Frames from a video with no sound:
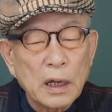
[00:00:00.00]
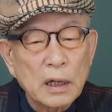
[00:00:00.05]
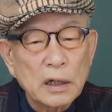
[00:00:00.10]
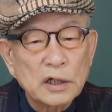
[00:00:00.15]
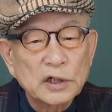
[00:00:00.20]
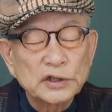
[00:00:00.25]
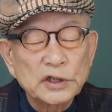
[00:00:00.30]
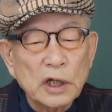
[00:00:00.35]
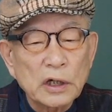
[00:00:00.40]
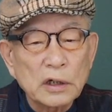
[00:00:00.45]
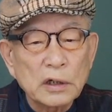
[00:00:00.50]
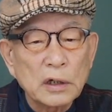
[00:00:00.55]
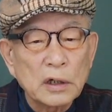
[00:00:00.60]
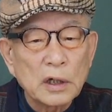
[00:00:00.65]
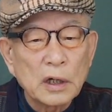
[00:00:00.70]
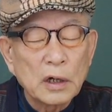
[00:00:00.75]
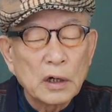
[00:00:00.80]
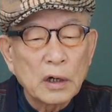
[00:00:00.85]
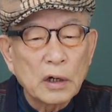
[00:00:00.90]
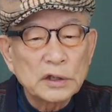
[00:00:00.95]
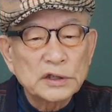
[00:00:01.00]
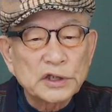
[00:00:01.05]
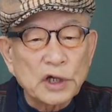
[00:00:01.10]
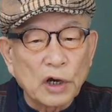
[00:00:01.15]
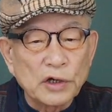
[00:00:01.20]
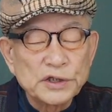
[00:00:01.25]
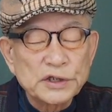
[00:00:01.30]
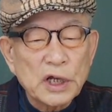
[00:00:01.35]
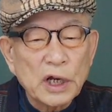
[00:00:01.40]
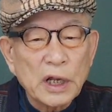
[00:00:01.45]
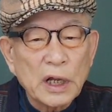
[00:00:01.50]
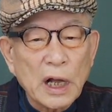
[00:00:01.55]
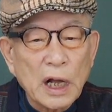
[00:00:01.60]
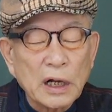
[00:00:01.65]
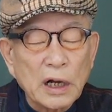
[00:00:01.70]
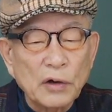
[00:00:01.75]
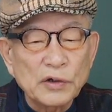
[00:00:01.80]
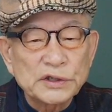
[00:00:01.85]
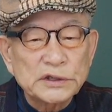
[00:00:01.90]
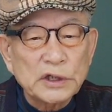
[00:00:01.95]
그전에는 어, 전설에
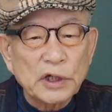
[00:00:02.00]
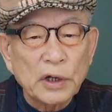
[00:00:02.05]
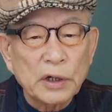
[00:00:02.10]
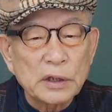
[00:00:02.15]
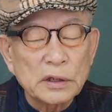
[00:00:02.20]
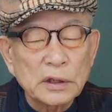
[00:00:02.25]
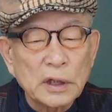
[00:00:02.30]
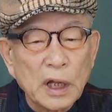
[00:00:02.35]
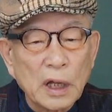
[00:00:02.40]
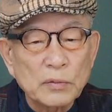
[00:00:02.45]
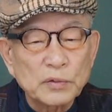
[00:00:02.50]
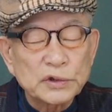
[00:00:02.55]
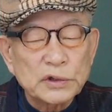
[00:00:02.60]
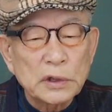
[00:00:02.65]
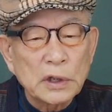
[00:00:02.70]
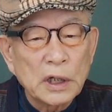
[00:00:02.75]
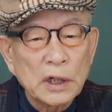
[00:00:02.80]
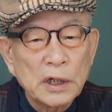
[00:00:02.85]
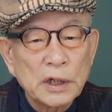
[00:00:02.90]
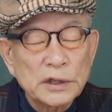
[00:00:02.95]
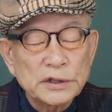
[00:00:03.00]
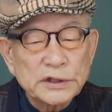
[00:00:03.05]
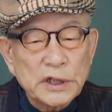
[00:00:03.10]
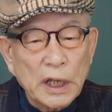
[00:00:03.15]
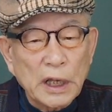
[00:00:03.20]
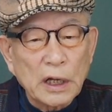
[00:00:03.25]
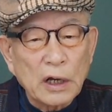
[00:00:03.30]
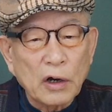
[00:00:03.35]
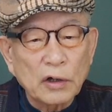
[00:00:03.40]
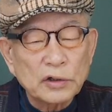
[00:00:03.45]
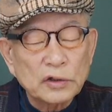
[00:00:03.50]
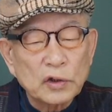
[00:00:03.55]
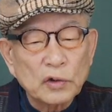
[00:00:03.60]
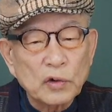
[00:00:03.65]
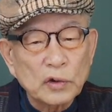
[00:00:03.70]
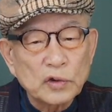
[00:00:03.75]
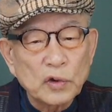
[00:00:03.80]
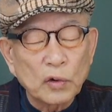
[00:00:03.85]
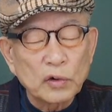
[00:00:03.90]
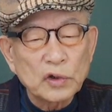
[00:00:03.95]
가까운 시였는데 무슨 새가
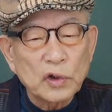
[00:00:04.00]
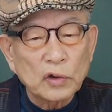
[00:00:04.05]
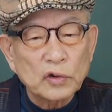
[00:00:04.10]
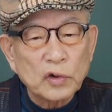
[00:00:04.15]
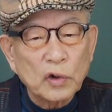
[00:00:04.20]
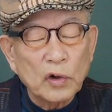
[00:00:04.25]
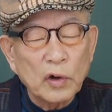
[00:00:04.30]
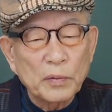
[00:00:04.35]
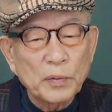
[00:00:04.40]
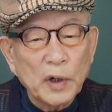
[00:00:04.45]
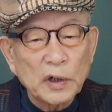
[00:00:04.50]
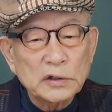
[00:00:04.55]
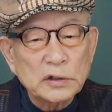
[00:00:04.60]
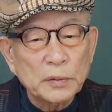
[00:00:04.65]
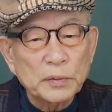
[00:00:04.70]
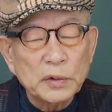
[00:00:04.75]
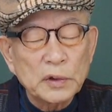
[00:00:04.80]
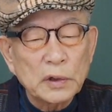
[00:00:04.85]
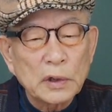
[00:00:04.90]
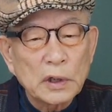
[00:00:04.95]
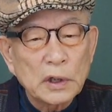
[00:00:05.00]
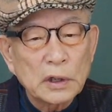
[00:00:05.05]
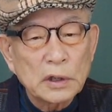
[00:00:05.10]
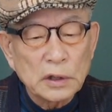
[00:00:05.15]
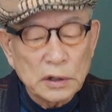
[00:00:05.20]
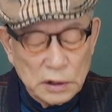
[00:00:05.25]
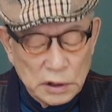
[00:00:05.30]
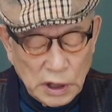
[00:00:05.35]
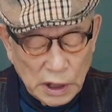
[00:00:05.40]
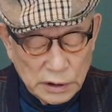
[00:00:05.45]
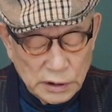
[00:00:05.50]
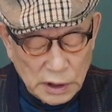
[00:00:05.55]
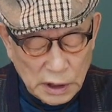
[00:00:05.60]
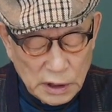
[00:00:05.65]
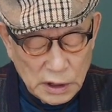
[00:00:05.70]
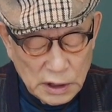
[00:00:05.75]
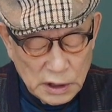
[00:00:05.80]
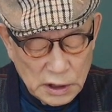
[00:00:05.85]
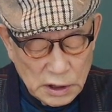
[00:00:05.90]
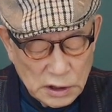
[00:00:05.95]
어떻고 용이 어떻고 뭐 전부 이랬는데
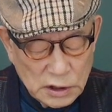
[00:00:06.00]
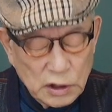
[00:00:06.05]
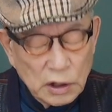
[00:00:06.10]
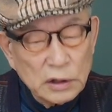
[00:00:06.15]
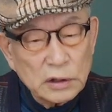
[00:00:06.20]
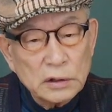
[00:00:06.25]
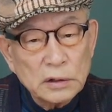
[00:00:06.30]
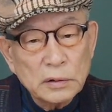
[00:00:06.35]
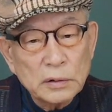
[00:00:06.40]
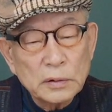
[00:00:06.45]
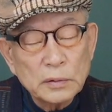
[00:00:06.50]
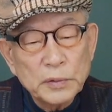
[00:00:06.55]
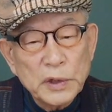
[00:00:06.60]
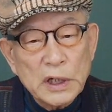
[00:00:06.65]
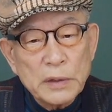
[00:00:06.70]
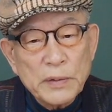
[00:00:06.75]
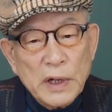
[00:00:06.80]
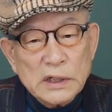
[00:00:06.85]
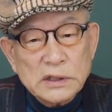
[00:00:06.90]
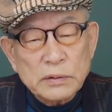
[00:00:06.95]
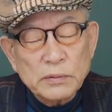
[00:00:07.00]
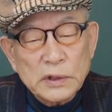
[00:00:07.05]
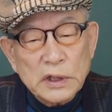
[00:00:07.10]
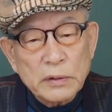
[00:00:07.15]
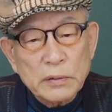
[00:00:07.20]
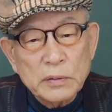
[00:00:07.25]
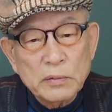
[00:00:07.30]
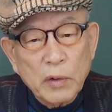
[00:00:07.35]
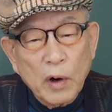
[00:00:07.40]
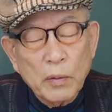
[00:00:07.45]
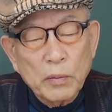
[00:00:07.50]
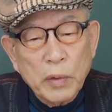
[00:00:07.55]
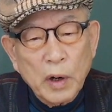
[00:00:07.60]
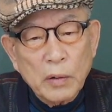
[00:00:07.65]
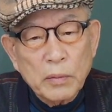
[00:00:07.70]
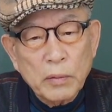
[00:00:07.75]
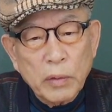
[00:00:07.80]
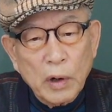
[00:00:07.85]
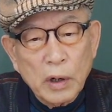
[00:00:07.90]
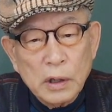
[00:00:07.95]
이거는 미리 말씀드리면 뭐,
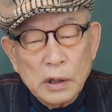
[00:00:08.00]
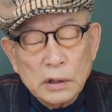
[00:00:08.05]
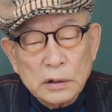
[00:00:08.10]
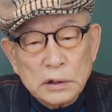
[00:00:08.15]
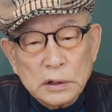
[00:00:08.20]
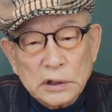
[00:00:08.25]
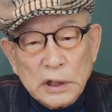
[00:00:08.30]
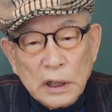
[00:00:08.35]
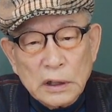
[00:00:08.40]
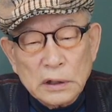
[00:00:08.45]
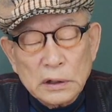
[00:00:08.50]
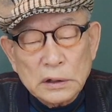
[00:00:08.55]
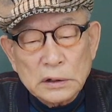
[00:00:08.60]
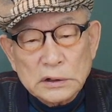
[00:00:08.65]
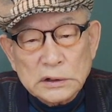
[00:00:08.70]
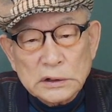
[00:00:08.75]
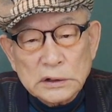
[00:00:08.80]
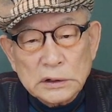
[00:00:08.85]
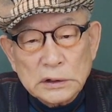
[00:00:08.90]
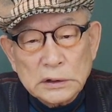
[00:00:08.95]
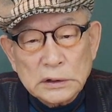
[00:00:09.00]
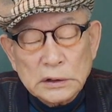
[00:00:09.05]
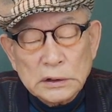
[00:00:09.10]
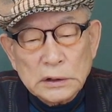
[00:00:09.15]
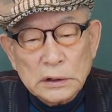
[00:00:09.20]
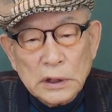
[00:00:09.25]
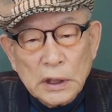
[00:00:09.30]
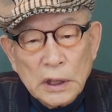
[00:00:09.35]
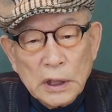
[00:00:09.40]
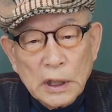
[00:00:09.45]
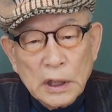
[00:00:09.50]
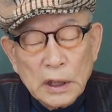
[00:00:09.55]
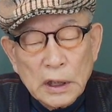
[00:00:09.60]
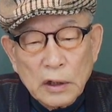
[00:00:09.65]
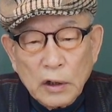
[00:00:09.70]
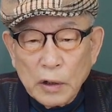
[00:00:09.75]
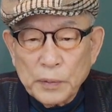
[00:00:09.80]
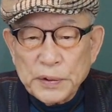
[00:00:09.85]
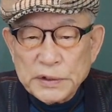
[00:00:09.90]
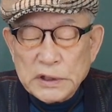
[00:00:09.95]
뭐, 뭘 뜻하는지
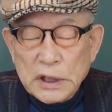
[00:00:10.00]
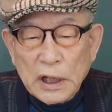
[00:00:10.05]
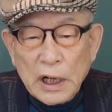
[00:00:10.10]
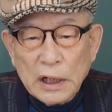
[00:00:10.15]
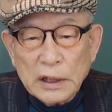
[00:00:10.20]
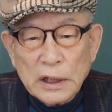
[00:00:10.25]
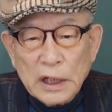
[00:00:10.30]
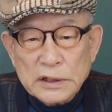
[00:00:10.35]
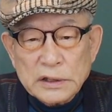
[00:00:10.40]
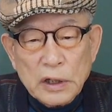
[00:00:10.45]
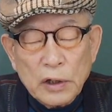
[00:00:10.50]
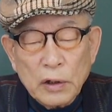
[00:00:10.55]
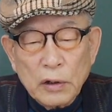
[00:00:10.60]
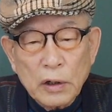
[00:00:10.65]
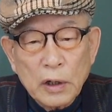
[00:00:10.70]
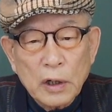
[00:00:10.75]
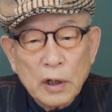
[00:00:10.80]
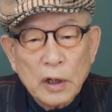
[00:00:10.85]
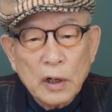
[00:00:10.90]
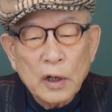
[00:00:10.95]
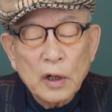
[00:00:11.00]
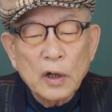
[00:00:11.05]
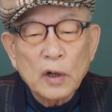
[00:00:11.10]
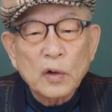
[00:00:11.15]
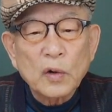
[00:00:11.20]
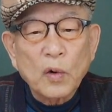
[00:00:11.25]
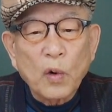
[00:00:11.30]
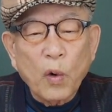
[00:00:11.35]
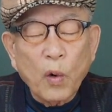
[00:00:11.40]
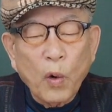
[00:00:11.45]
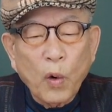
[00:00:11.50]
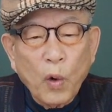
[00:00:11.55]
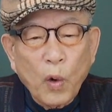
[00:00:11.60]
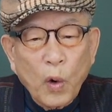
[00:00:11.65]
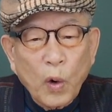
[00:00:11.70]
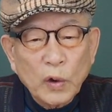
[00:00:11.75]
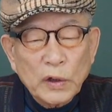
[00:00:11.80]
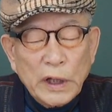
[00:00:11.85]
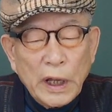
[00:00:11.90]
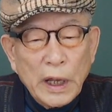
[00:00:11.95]
얼핏 생각이 나서요.
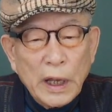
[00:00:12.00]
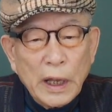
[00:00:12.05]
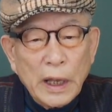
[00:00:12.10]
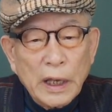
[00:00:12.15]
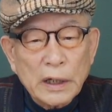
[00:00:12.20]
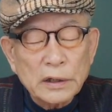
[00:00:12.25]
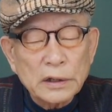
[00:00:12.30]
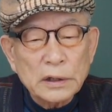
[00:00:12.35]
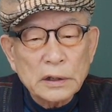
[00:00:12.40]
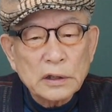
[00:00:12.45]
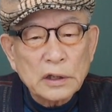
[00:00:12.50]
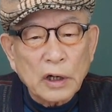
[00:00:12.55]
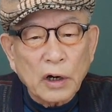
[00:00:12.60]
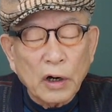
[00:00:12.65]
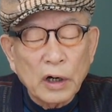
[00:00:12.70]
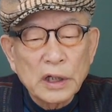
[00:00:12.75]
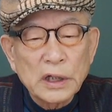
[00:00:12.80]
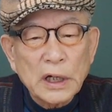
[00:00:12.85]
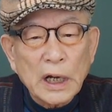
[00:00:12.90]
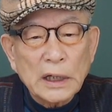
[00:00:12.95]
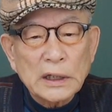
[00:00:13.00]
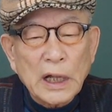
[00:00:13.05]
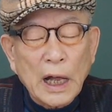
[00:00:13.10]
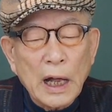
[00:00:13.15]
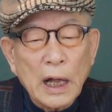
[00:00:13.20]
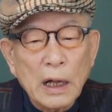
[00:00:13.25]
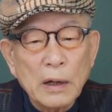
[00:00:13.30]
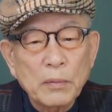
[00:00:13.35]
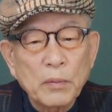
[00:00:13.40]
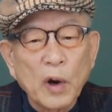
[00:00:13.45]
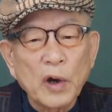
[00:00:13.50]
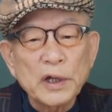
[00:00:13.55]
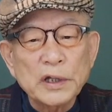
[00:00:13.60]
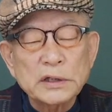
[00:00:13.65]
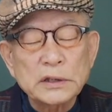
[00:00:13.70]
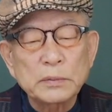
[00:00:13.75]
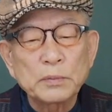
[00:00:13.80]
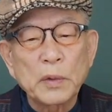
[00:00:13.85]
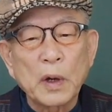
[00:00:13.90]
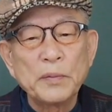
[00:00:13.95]
고대에는 거의가 다 뭐였,
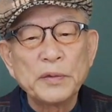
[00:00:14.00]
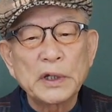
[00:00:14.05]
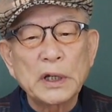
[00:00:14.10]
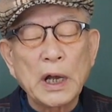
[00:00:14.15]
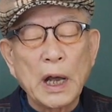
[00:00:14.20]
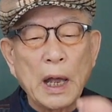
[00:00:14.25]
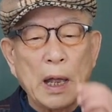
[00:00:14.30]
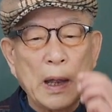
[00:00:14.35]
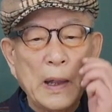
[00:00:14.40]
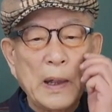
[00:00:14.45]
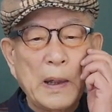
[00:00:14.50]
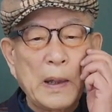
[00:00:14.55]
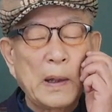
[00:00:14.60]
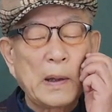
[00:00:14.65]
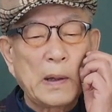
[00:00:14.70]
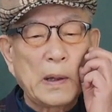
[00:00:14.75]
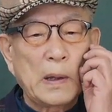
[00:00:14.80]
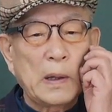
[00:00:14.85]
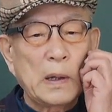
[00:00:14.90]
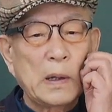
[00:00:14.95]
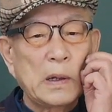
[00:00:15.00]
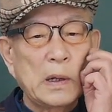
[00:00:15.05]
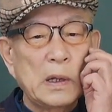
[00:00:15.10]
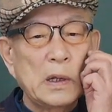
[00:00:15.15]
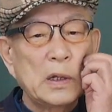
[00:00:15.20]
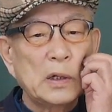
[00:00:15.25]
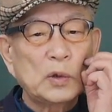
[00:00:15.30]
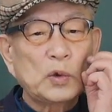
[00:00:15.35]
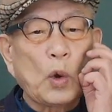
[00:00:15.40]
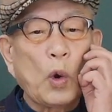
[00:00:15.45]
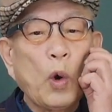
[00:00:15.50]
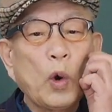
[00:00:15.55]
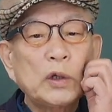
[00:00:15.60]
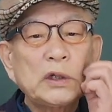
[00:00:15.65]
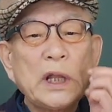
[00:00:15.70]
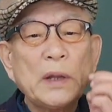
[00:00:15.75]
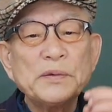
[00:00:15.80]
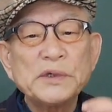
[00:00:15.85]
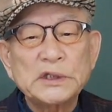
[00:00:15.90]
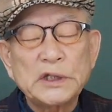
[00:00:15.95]
뭡니까?
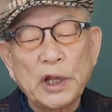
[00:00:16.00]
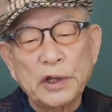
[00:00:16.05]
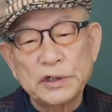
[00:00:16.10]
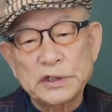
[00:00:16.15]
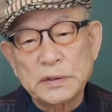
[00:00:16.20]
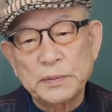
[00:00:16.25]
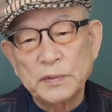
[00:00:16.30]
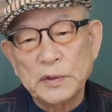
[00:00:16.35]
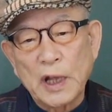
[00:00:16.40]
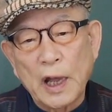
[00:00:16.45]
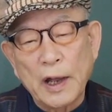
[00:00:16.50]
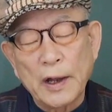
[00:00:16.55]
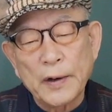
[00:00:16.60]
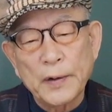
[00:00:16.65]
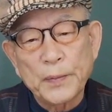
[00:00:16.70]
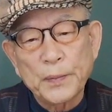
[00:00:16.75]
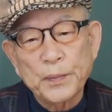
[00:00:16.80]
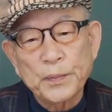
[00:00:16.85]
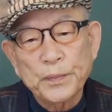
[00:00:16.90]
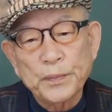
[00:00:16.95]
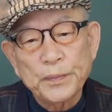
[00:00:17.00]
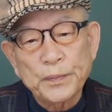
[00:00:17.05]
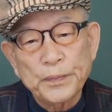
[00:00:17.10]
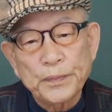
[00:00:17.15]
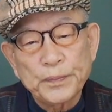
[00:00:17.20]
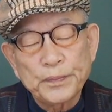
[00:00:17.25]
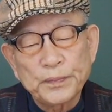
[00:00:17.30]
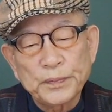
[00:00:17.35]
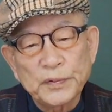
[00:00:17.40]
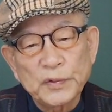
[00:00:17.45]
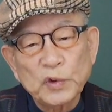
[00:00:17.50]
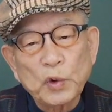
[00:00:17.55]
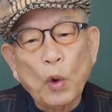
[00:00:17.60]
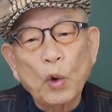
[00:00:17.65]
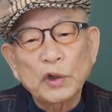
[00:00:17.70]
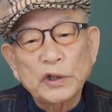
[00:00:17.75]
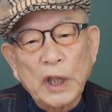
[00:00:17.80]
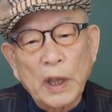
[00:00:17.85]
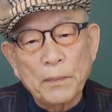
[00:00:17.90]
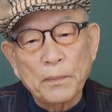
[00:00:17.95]
토템 시대였습니다.
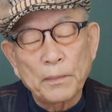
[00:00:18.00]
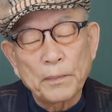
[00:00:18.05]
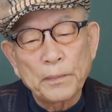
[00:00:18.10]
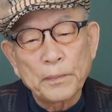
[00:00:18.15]
토템.